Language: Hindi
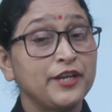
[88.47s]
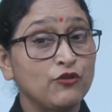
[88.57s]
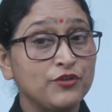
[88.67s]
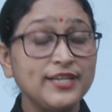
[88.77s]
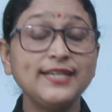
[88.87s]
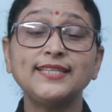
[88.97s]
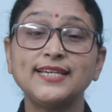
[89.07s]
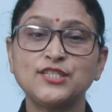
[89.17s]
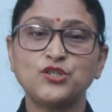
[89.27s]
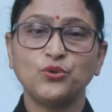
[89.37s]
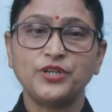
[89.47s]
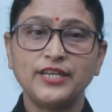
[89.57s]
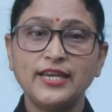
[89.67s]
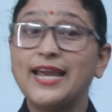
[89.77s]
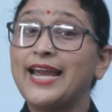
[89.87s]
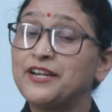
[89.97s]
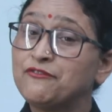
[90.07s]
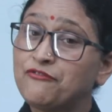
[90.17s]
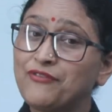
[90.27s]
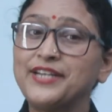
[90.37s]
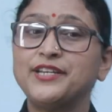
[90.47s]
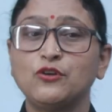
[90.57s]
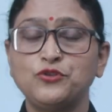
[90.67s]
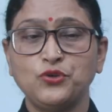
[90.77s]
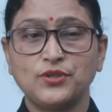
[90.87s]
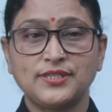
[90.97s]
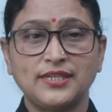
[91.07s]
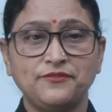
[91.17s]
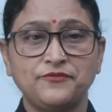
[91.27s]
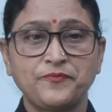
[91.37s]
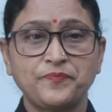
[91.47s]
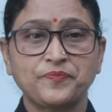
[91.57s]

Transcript: नाउ रीड द स्टोरी एंड फाइंड आउट योर सेल्फ